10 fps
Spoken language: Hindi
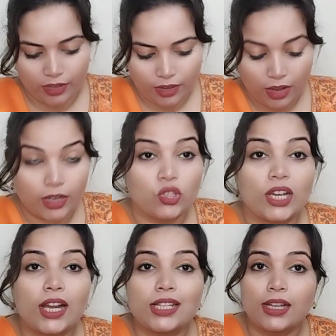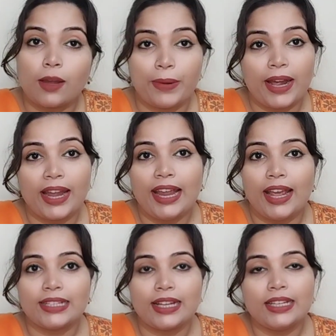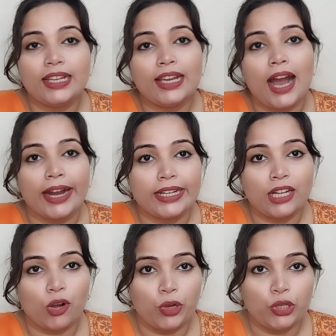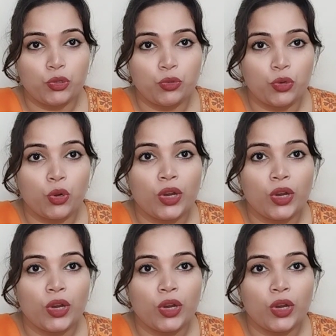एंड अच्छा खासा कपड़ा है ऐसा नहीं है हाइट का कोई इशू हो